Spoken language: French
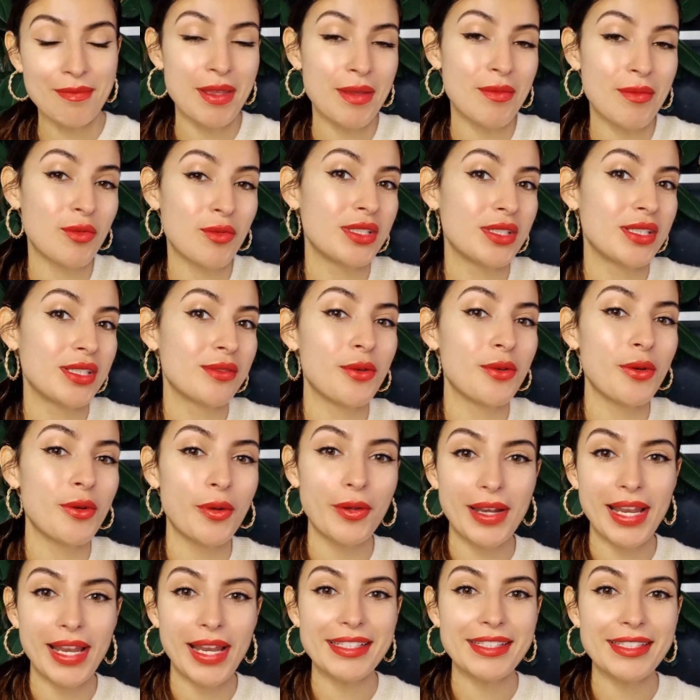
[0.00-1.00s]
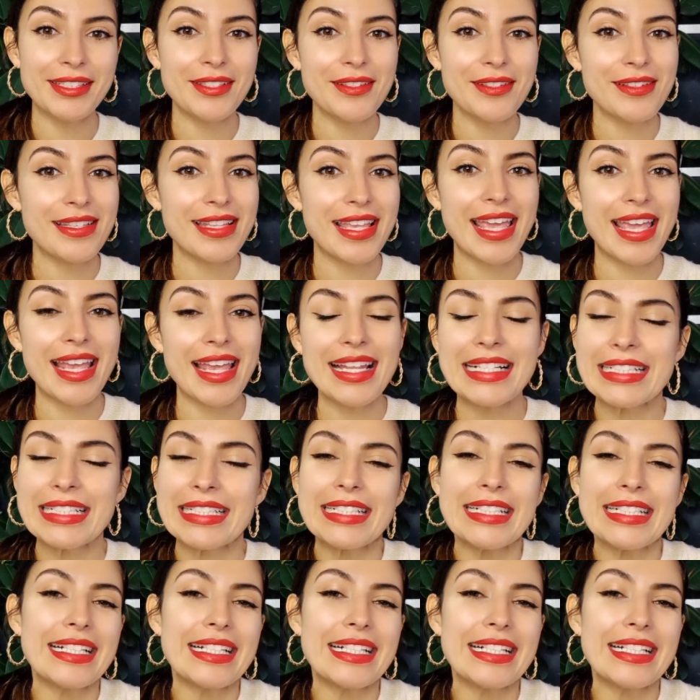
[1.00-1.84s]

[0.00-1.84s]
même au niveau relationnel,